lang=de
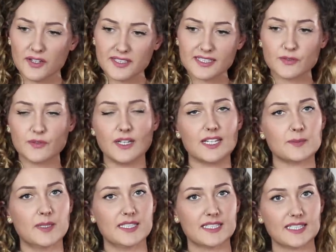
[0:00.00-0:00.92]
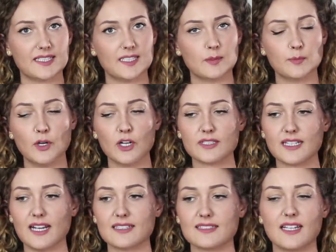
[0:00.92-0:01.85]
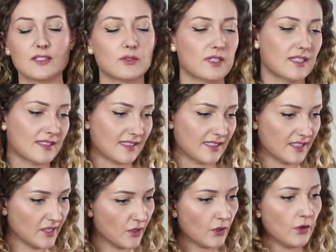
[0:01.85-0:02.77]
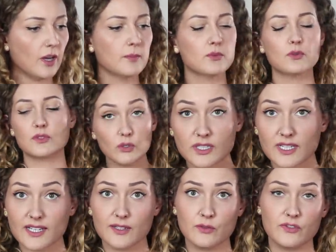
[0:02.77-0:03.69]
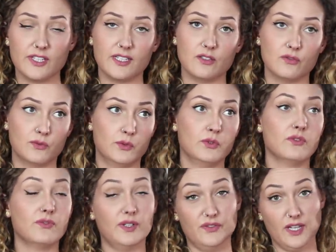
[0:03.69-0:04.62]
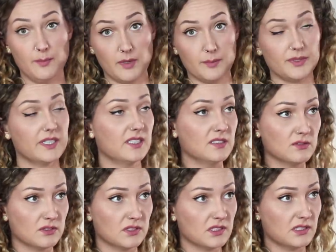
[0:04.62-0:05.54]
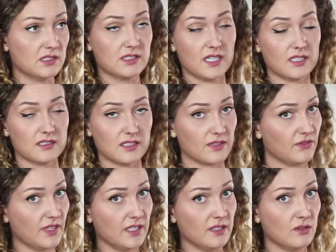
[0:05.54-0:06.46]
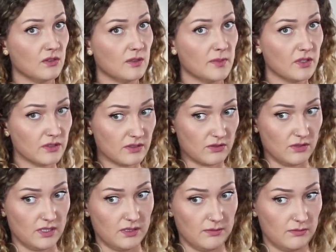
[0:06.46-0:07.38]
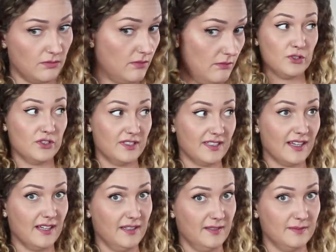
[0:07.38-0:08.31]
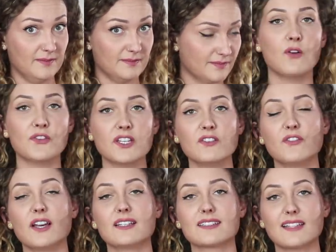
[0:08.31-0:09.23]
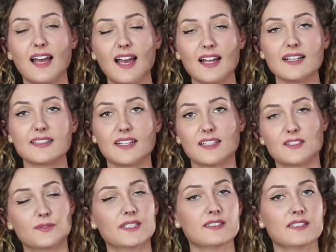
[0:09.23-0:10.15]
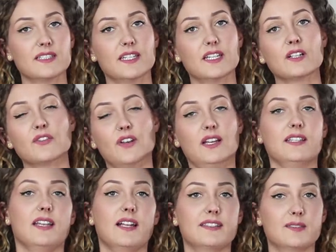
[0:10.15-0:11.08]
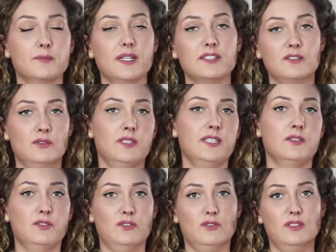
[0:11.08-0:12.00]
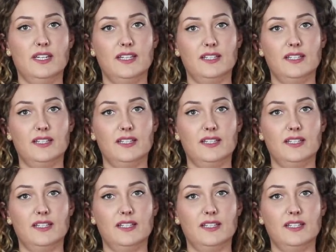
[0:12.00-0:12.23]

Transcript: Hör dir jetzt vielleicht mal den richtigen Podcast an oder das richtige Hörbuch oder renovier deine Wohnung, weil wir haben April und es ist angesagt, Veränderungen im Außen zu nehmen. Just saying. Auf jeden Fall ist all das wesentlich hilfreicher, als im Bett zu liegen und zu